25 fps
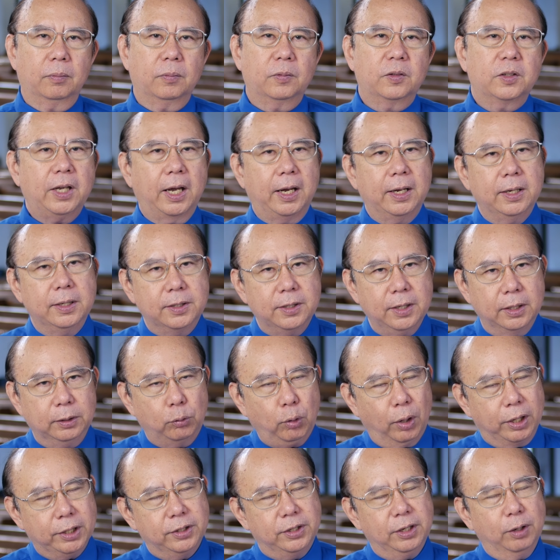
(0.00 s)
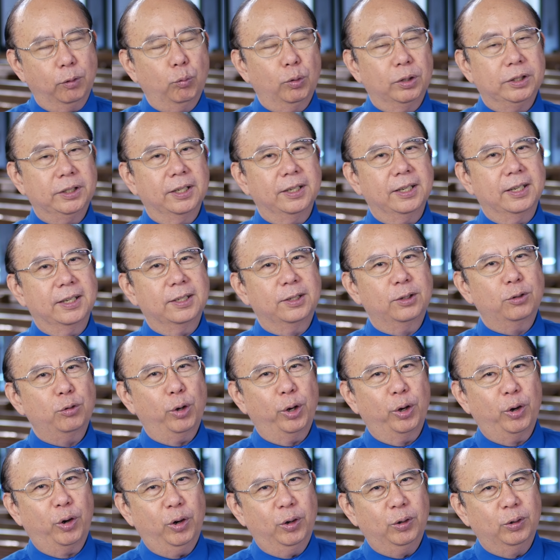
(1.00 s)
在这段经文的
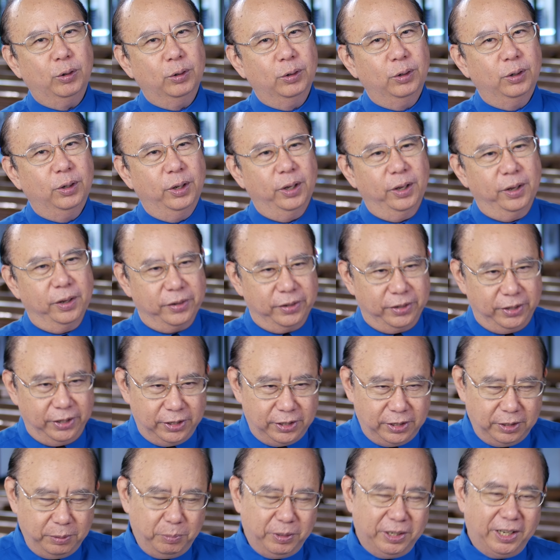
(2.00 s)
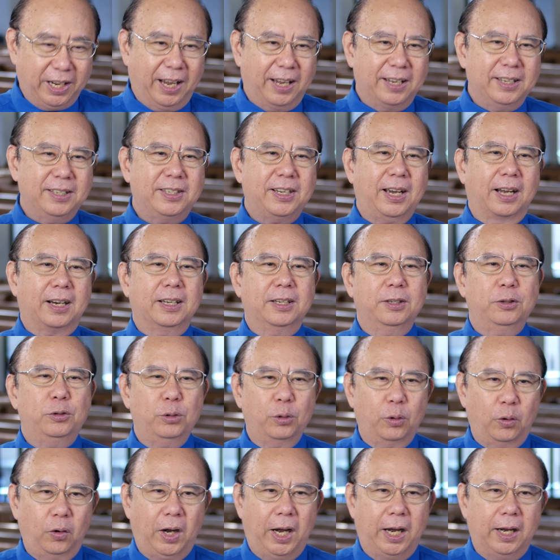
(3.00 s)
最后，尼希米还讲了一句
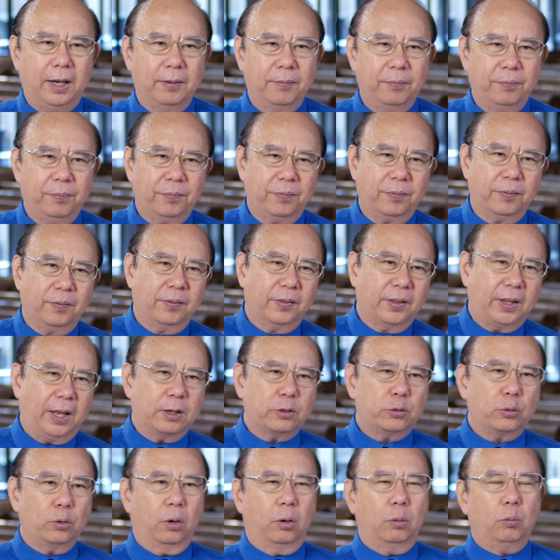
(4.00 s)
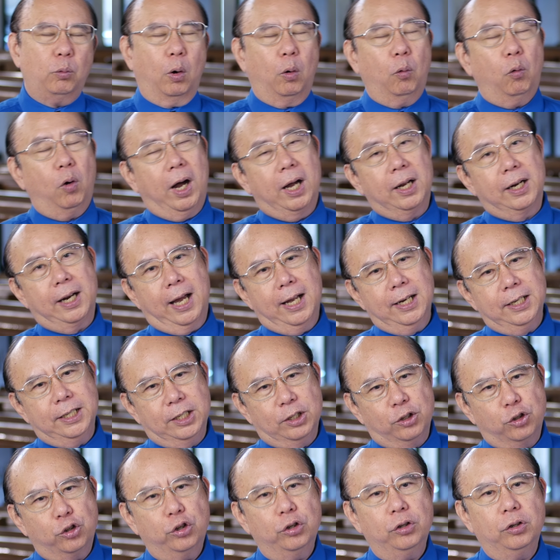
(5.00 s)
话，他说：“我往哪里
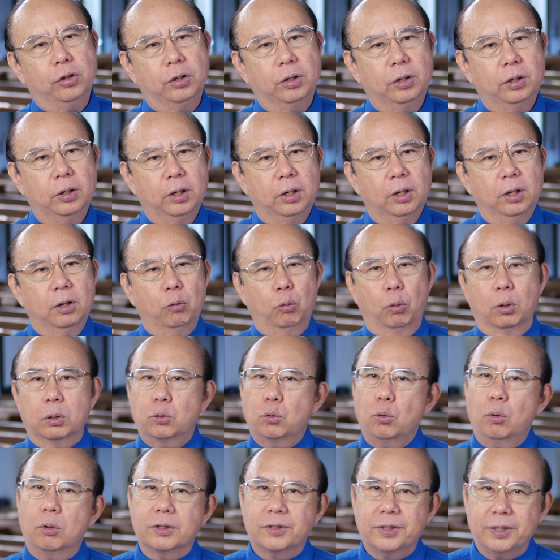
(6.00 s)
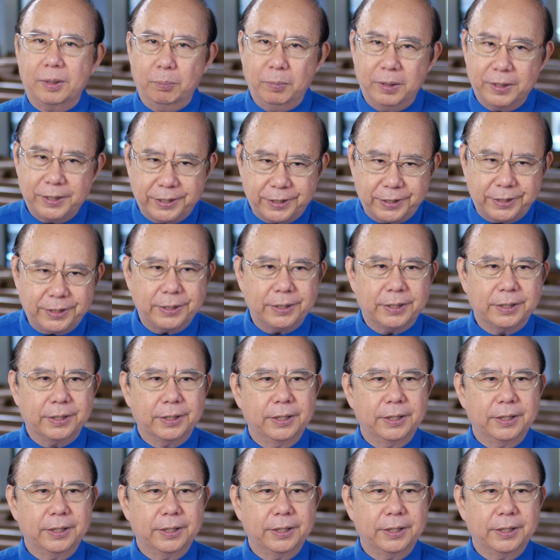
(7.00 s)
去，我做什么事，